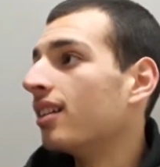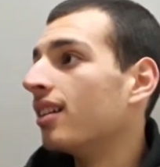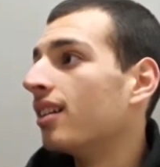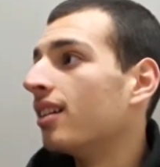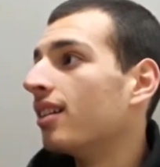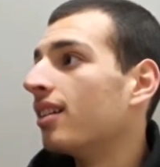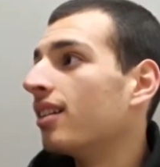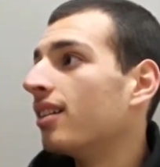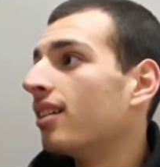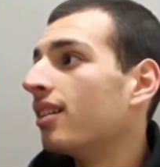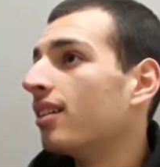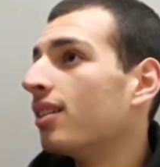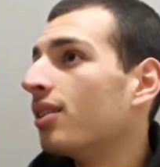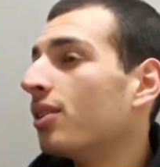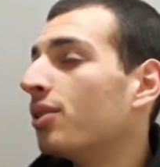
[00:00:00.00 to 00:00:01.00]

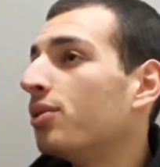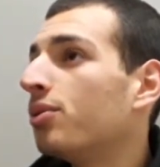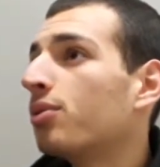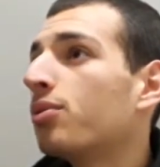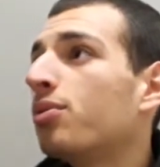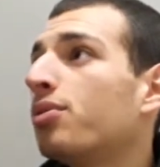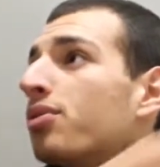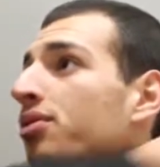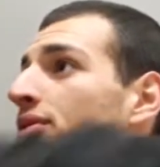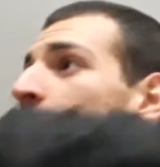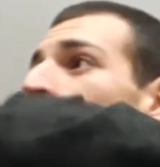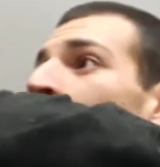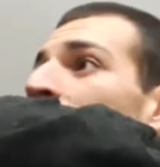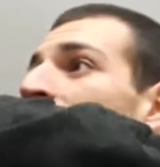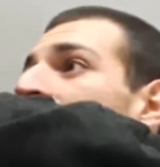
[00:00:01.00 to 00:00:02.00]
Euh, du coup,
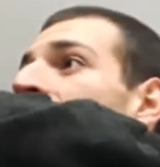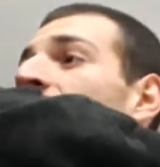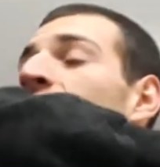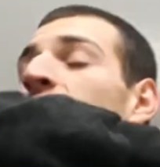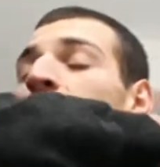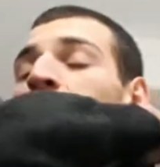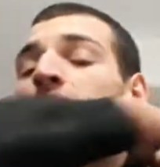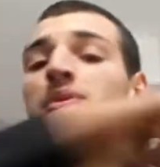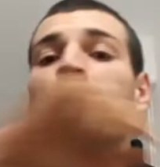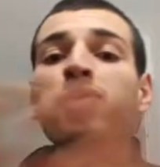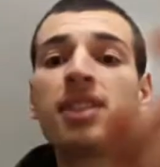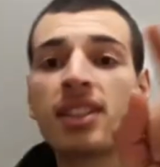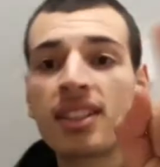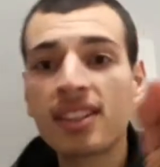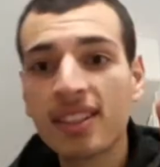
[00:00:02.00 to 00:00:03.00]
du coup,
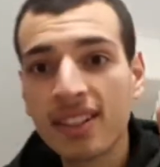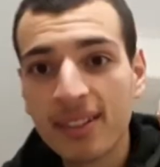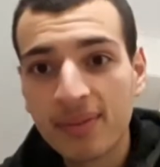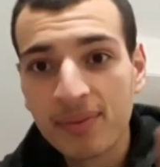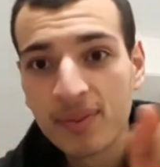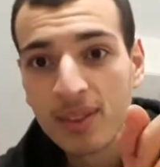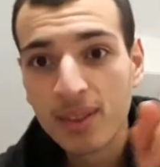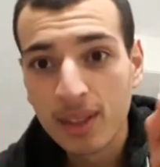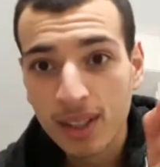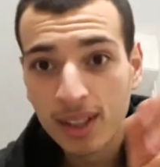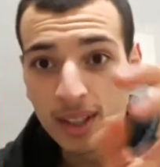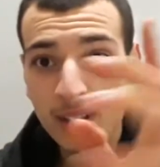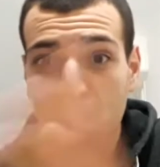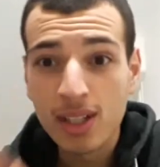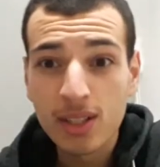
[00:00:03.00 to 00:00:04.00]
oui,
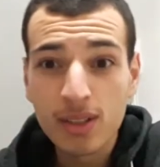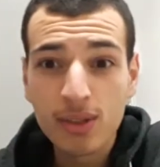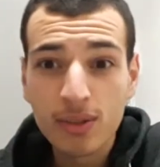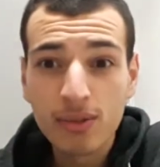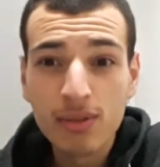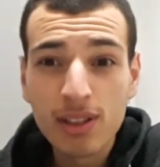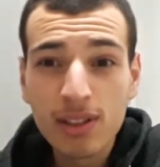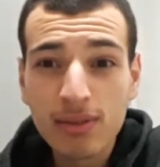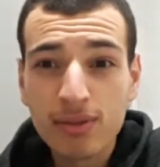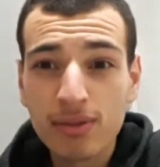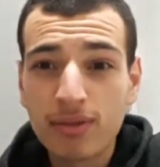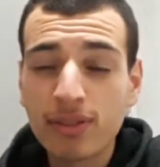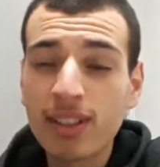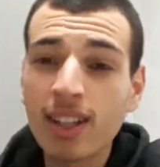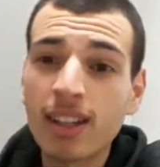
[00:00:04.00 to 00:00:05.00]
euh, je voulais vous
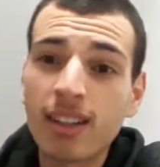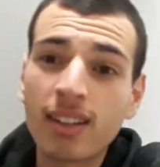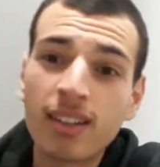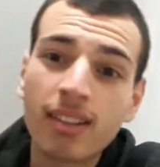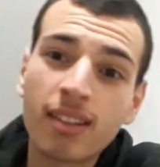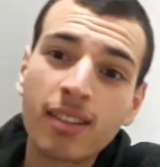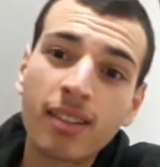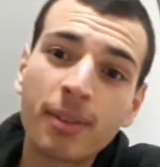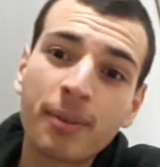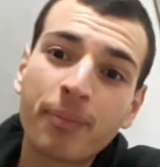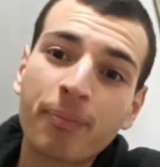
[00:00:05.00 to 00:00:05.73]
faire un,